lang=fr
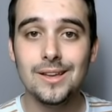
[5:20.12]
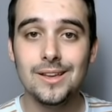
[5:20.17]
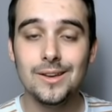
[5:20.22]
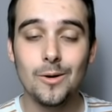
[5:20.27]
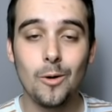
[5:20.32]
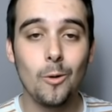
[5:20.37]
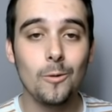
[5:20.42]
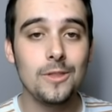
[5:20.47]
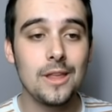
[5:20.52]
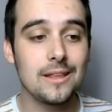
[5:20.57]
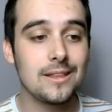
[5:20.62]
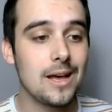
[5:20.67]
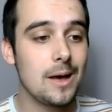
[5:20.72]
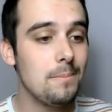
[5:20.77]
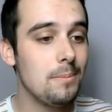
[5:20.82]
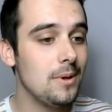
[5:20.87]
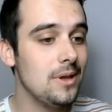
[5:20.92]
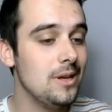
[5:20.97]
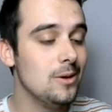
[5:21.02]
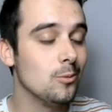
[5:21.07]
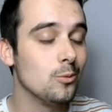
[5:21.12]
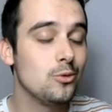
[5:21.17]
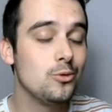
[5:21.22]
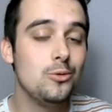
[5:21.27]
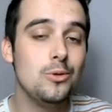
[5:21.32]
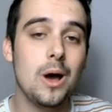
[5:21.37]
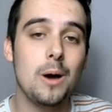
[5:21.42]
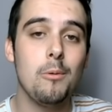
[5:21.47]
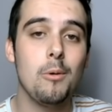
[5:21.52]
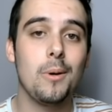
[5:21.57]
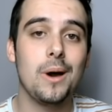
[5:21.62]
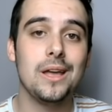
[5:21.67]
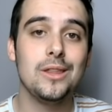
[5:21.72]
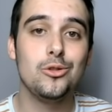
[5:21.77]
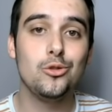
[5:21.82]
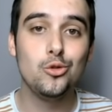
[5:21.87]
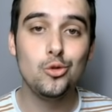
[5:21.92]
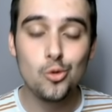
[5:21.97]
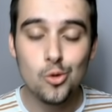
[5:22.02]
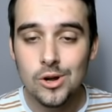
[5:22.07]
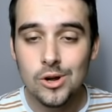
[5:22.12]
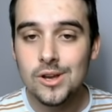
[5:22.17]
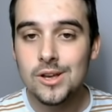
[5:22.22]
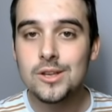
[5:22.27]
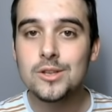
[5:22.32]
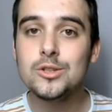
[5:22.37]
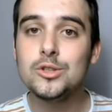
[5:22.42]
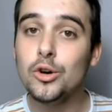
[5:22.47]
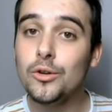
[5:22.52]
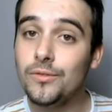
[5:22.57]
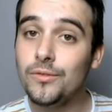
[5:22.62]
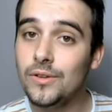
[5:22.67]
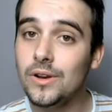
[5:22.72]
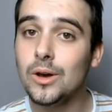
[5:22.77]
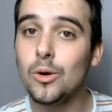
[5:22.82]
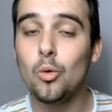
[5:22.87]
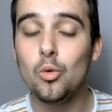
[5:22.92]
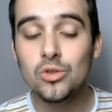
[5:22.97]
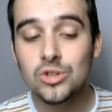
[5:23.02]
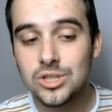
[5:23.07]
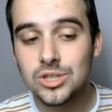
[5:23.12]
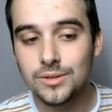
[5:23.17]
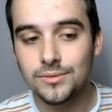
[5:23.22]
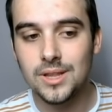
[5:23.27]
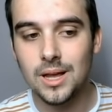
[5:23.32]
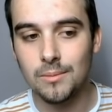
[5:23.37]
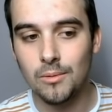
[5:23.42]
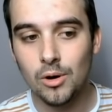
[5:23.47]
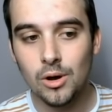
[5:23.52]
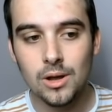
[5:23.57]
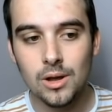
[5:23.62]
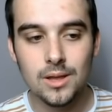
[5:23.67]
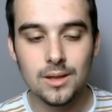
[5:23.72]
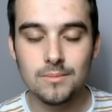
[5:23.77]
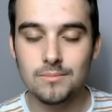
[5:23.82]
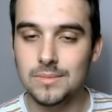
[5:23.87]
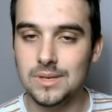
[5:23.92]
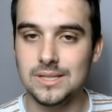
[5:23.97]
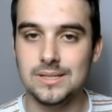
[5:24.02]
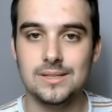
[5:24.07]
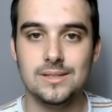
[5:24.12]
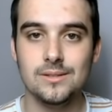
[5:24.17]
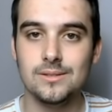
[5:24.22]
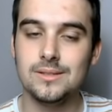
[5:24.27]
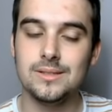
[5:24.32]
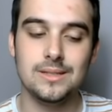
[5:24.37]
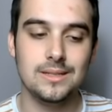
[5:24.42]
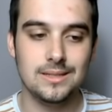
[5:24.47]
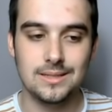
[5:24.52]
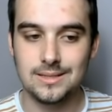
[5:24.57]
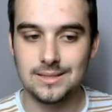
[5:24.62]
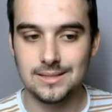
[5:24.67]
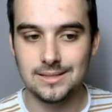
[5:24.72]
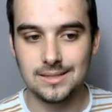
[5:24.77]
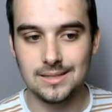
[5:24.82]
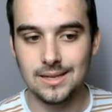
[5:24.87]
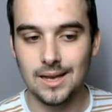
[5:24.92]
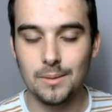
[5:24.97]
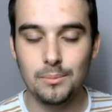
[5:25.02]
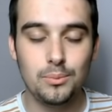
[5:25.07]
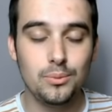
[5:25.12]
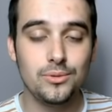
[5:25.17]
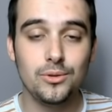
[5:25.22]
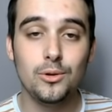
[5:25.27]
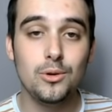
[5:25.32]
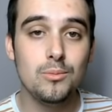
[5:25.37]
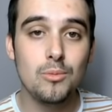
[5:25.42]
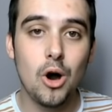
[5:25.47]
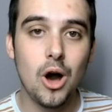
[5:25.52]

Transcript: on attrape et on tue à peu près tout, sauf les rouges évidemment. Mais sinon, c'est absolument